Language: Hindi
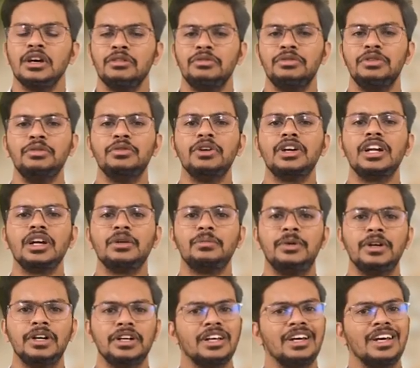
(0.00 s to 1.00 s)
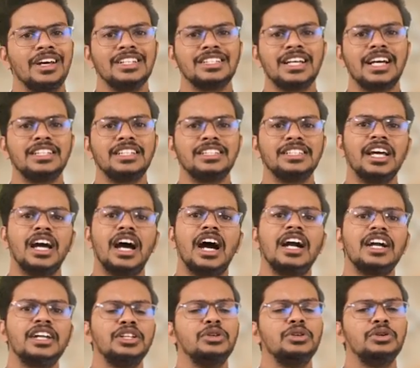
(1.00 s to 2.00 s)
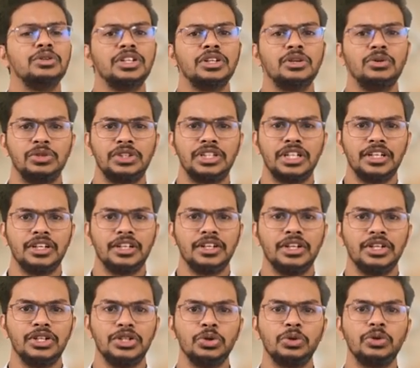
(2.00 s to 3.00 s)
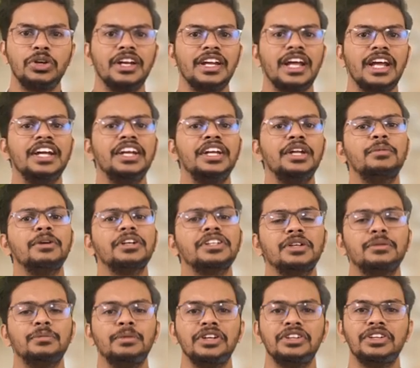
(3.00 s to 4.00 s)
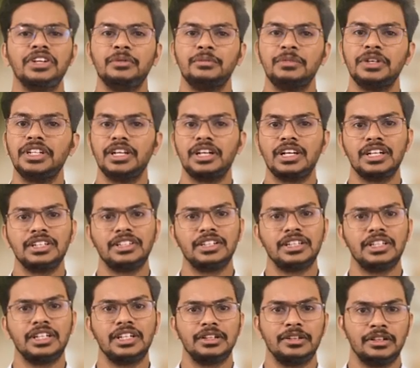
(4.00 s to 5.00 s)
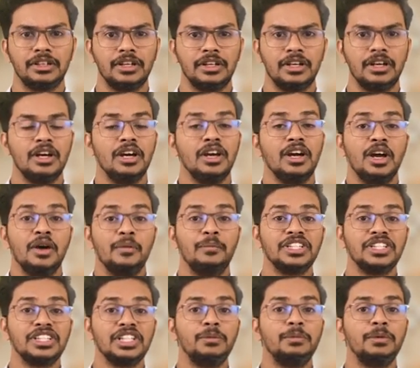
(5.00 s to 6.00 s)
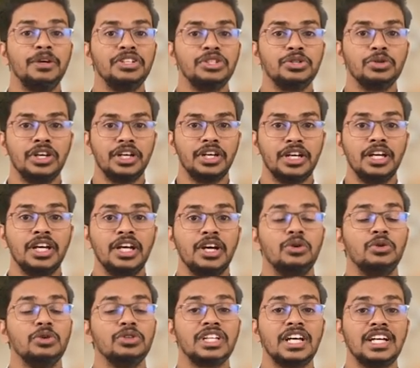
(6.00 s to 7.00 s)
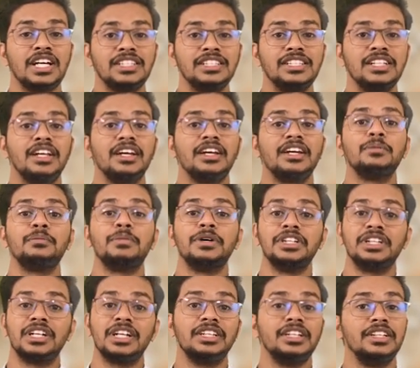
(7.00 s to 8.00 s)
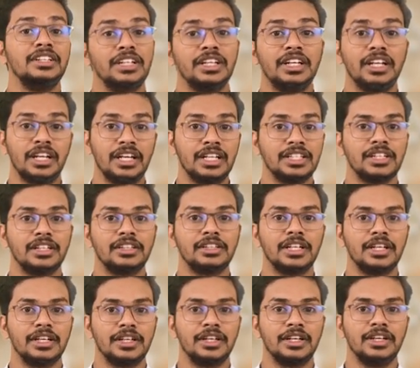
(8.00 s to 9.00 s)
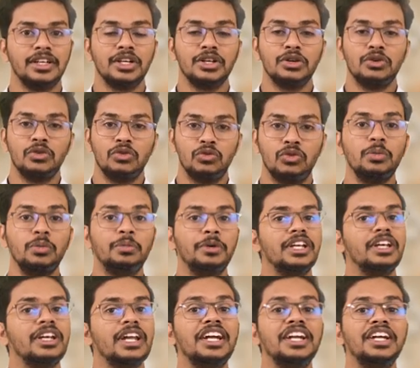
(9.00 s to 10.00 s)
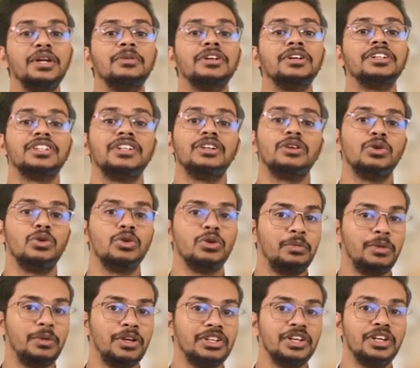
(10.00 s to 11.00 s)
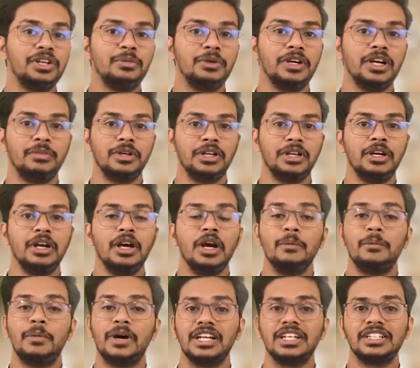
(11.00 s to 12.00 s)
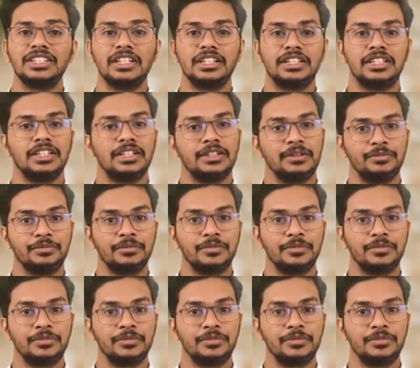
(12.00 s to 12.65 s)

फीवर लगभग सात से आठ दिनों तक होता है जो कि 90 परसेंट पेशेंट में देखा जाता है मसल पेन जो है वो सात से लेकर पंद्रह दिन तक रह सकता है वो भी 90 परसेंट लोग पेशेंट में हमें पाया जाता है